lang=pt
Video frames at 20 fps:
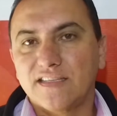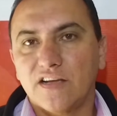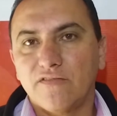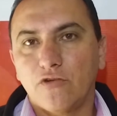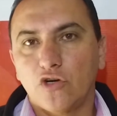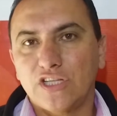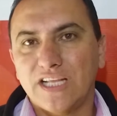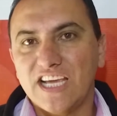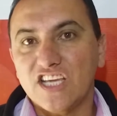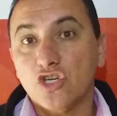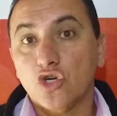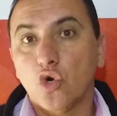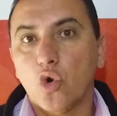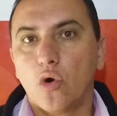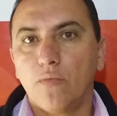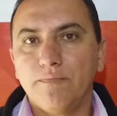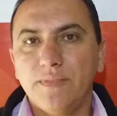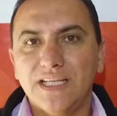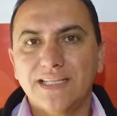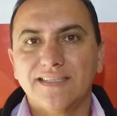da Ivonete,
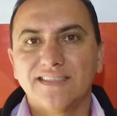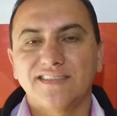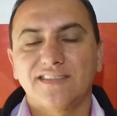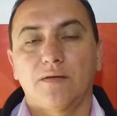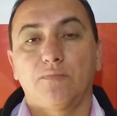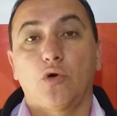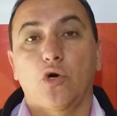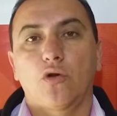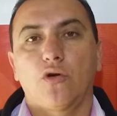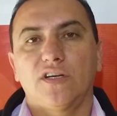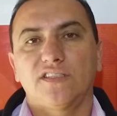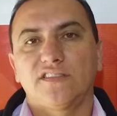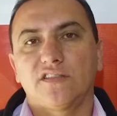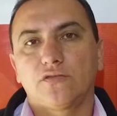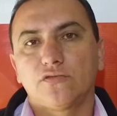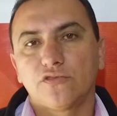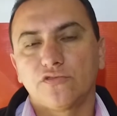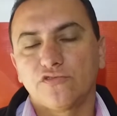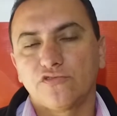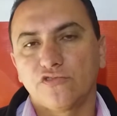comida saborosa
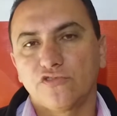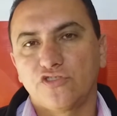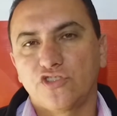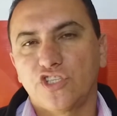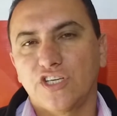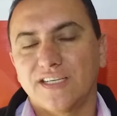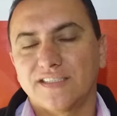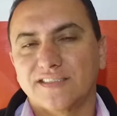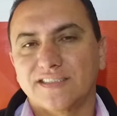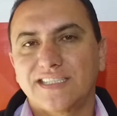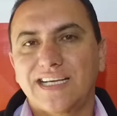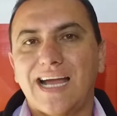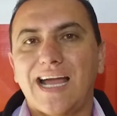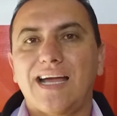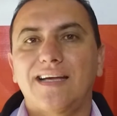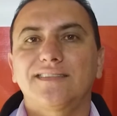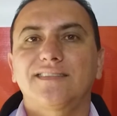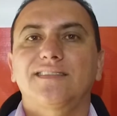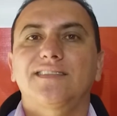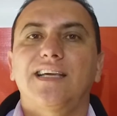todos os dias,
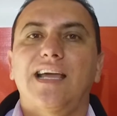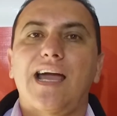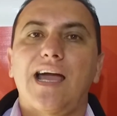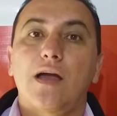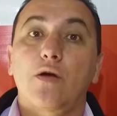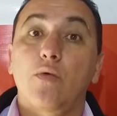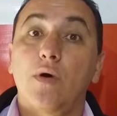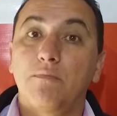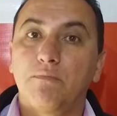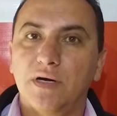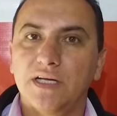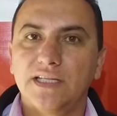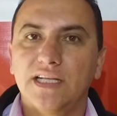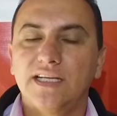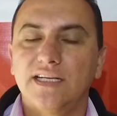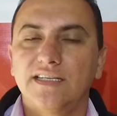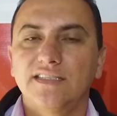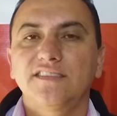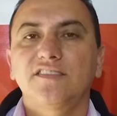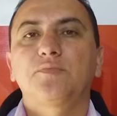gás e água
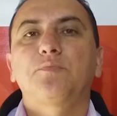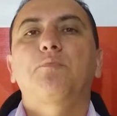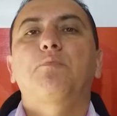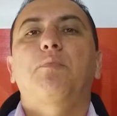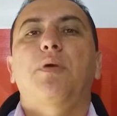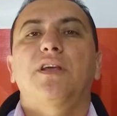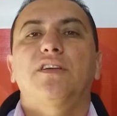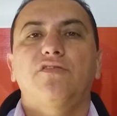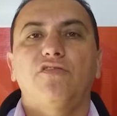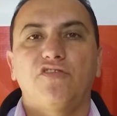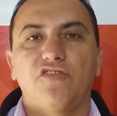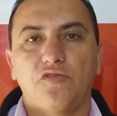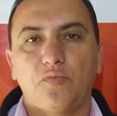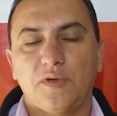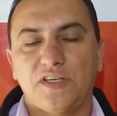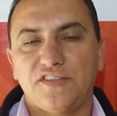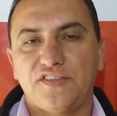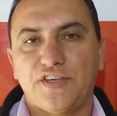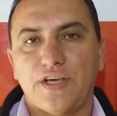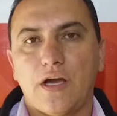bandeirantes preço
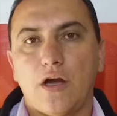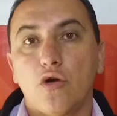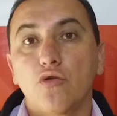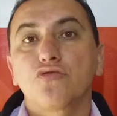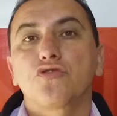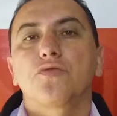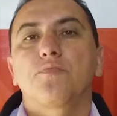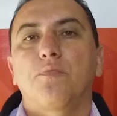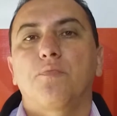especial de